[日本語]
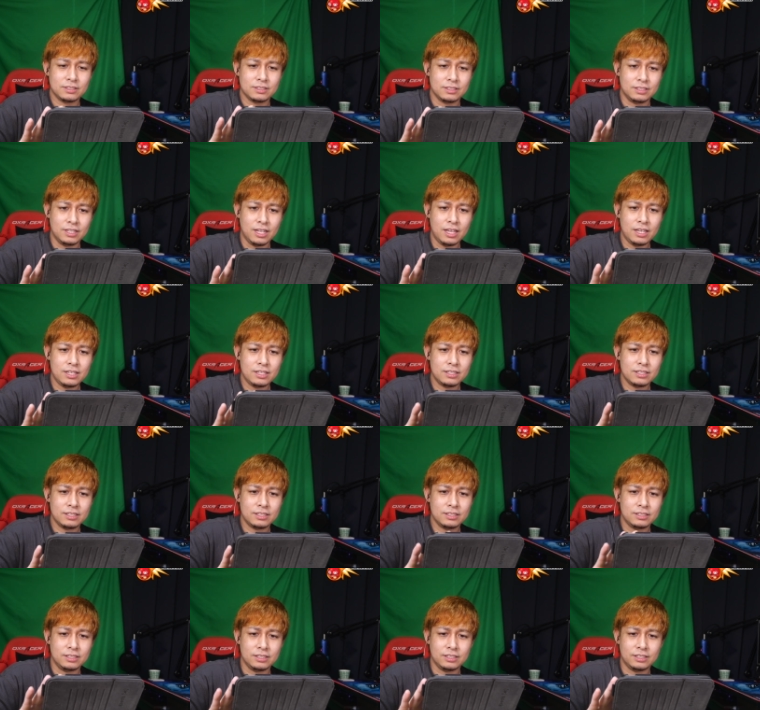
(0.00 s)
ね。
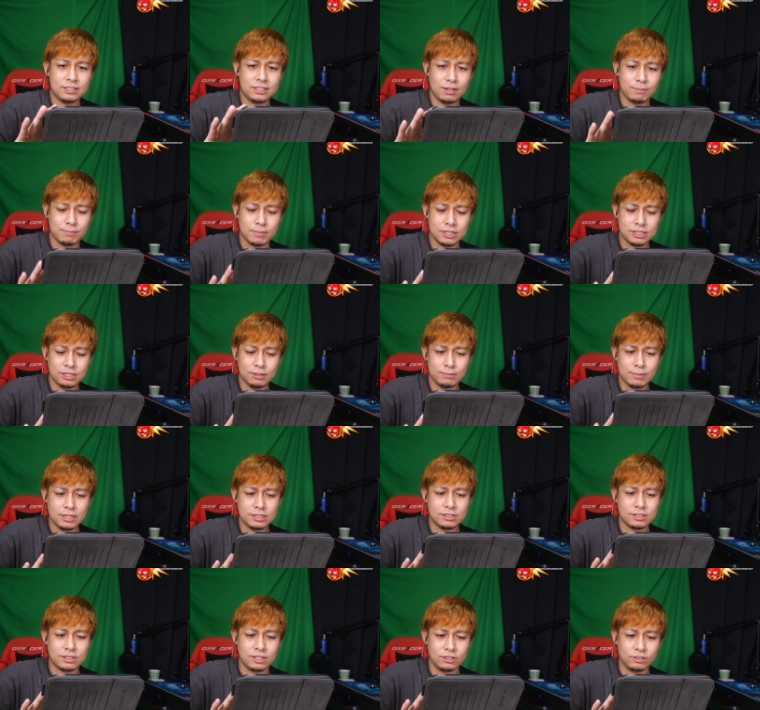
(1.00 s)
一旦混ぜま
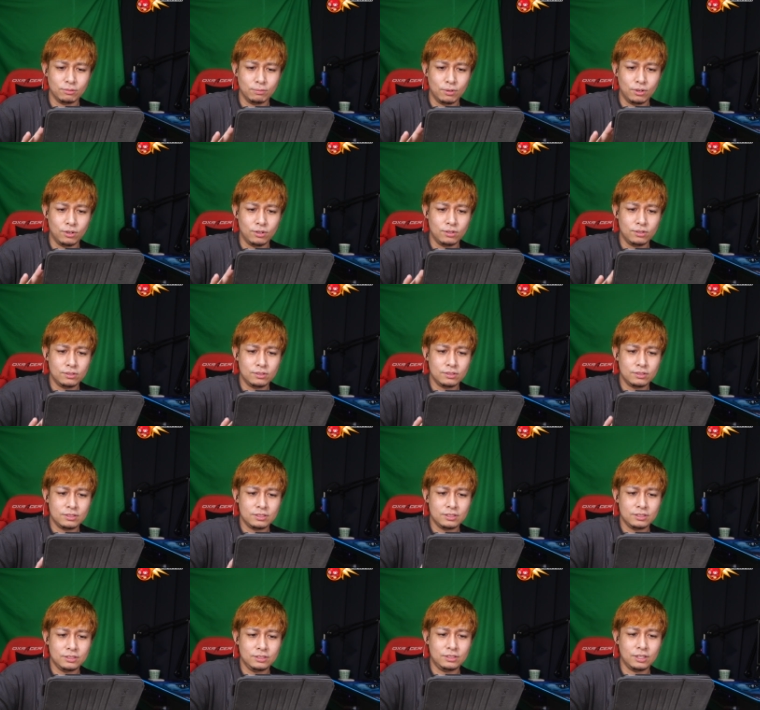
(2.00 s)
すけども。
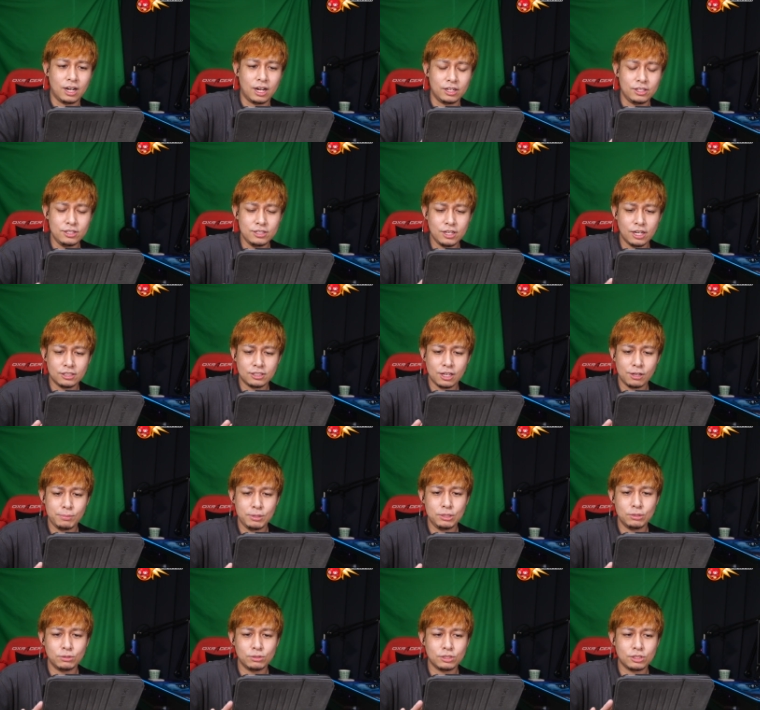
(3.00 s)
やりがた
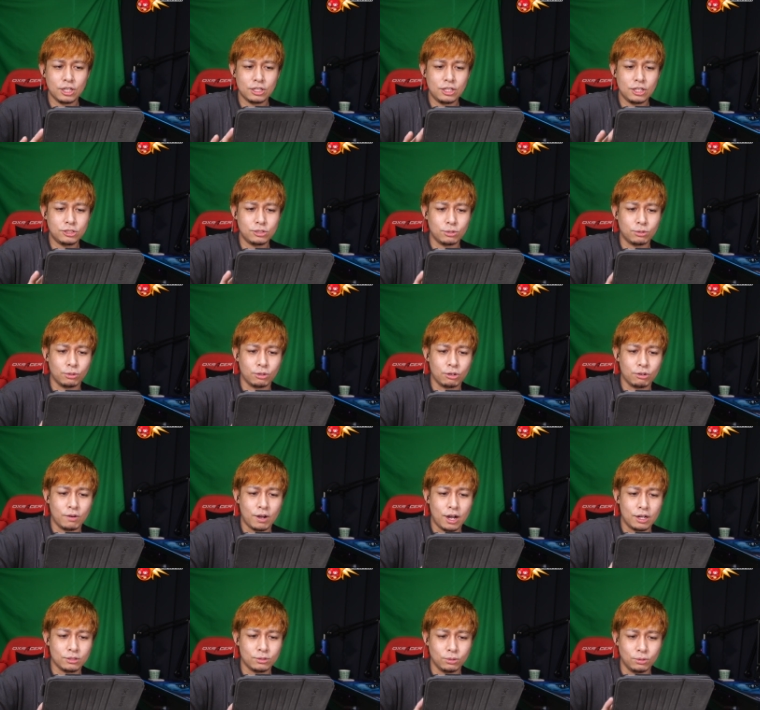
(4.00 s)
みの助でしょ、これ
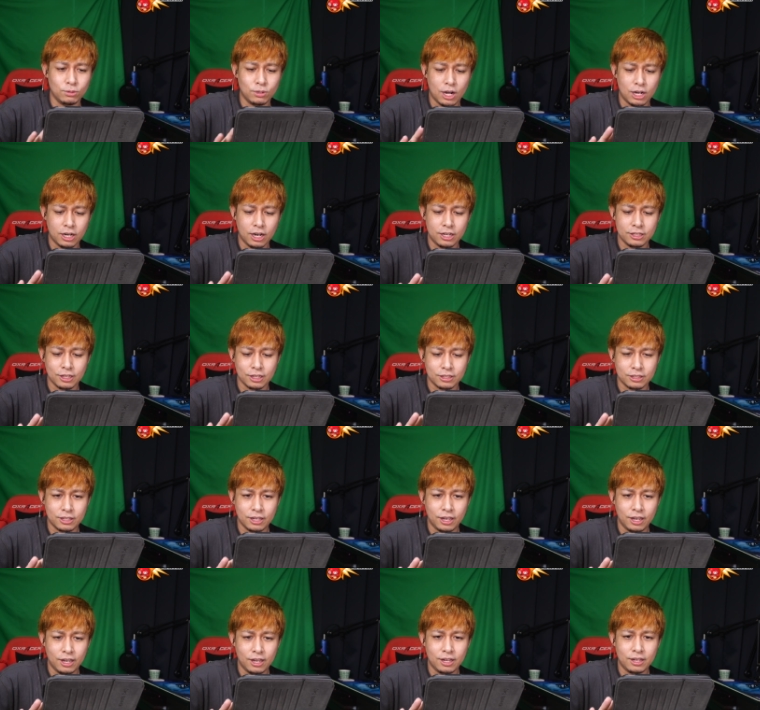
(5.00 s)
は。どうあがいたっ
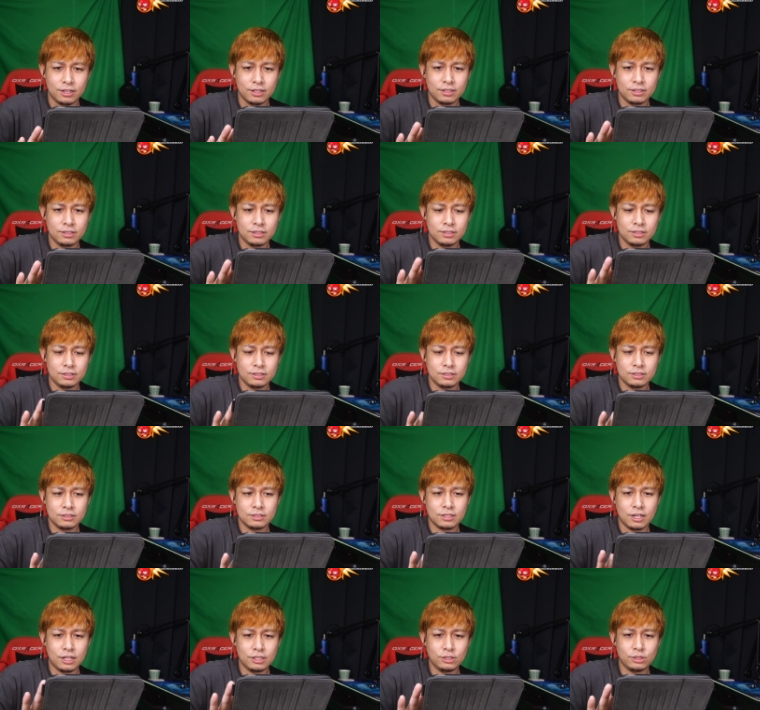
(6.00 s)
て。
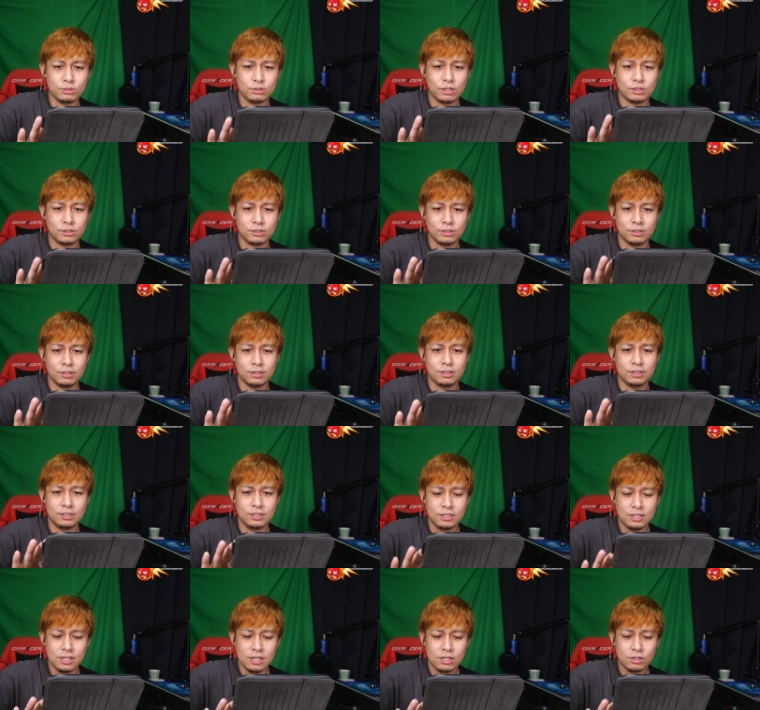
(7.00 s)
サンキューです。
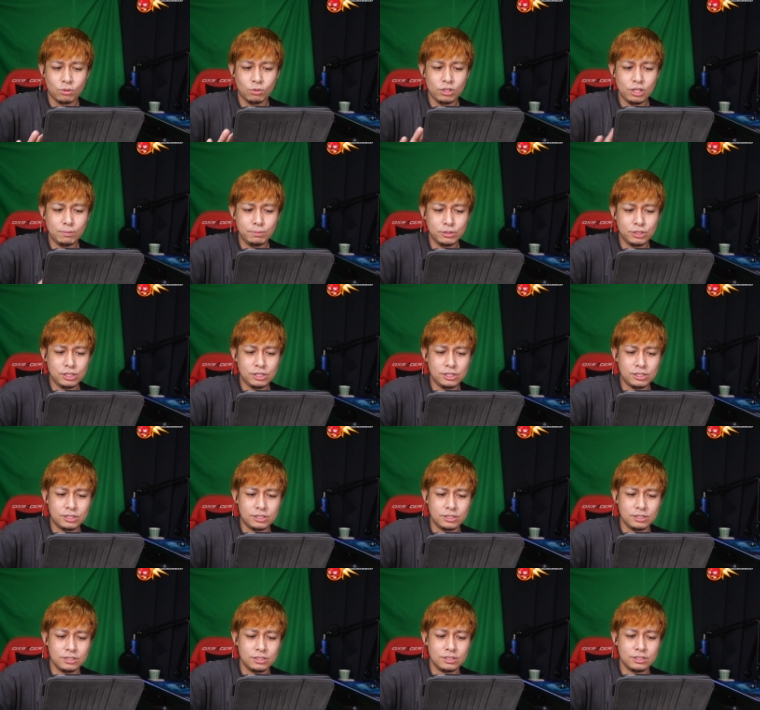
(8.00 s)
これで無事に、
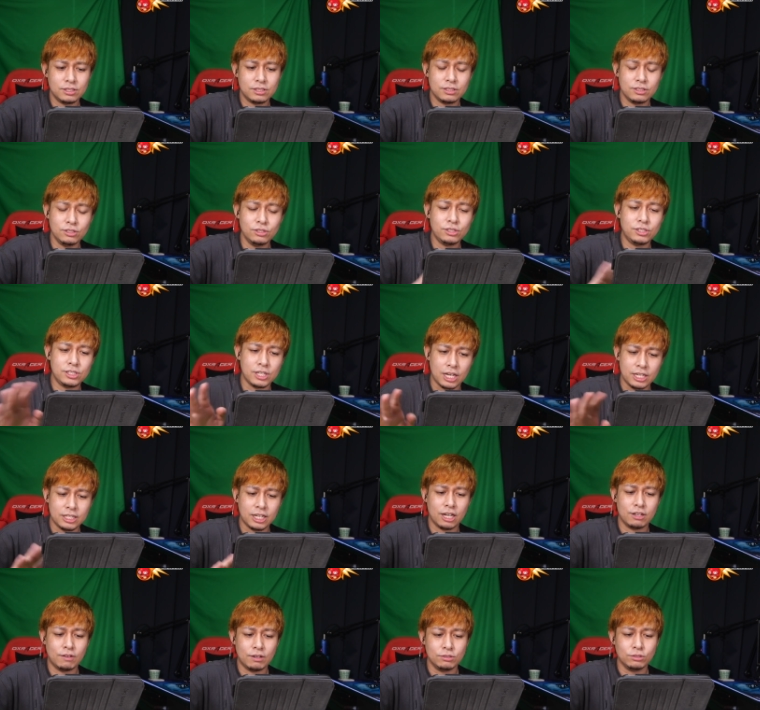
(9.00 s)
ルキア以
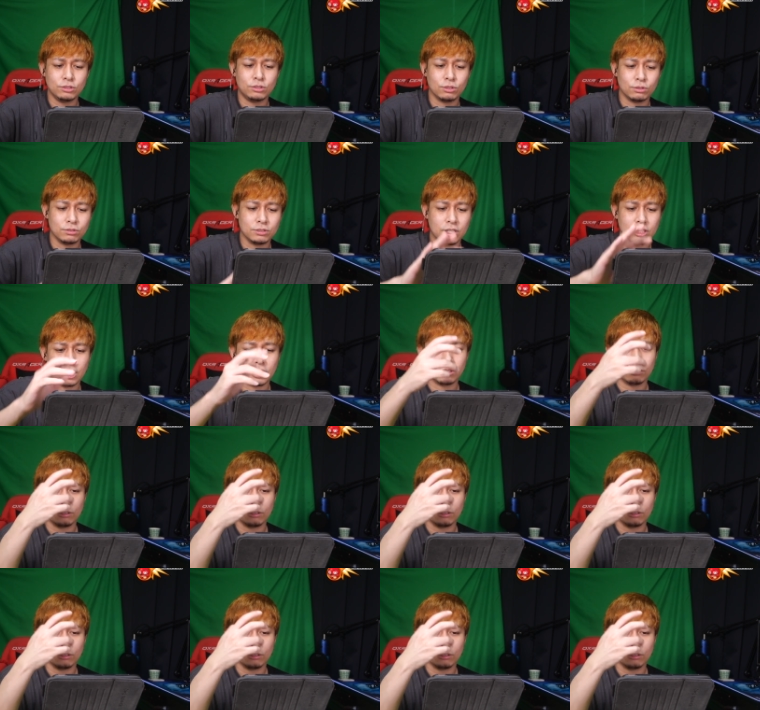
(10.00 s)
外は運極になったって